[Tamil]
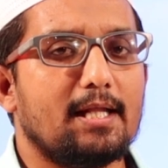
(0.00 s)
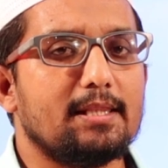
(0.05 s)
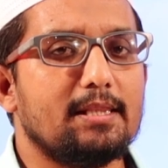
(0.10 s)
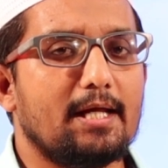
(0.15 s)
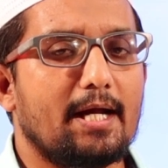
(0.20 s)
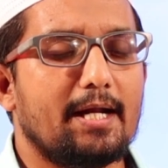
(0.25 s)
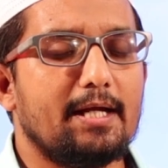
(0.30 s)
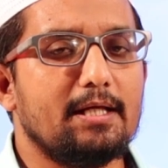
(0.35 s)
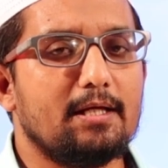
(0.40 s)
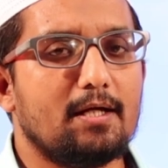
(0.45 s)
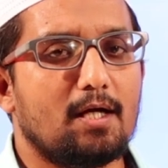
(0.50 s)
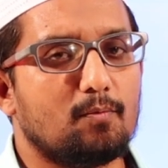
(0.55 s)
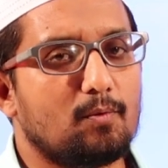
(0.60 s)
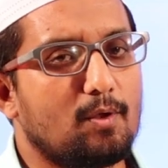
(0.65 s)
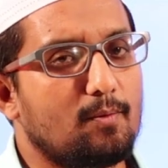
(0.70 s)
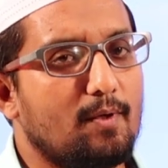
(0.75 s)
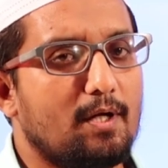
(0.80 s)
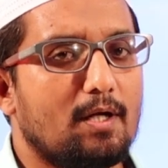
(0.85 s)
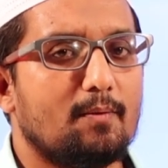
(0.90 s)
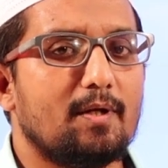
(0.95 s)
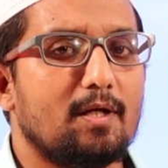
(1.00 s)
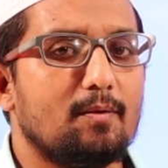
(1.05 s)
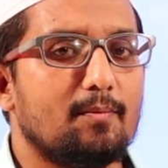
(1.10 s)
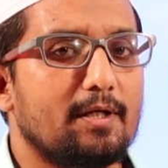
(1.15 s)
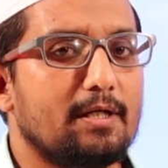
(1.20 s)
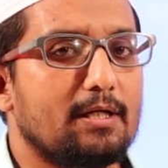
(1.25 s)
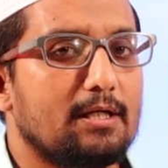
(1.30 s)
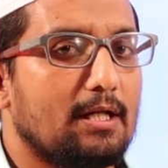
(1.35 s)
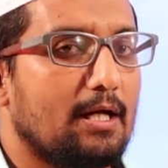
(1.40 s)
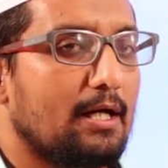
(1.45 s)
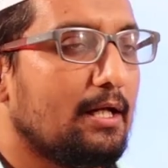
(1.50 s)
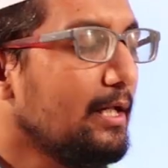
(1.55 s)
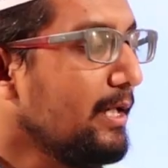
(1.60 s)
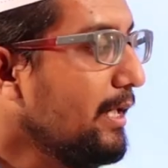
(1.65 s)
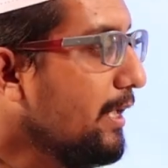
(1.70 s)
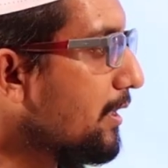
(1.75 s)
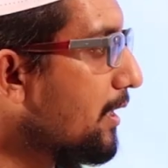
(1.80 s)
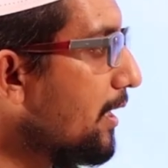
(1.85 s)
அந்த ஐடி கார்டு மூலமாக நம்ம என்ன பண்ணிக்கலாம்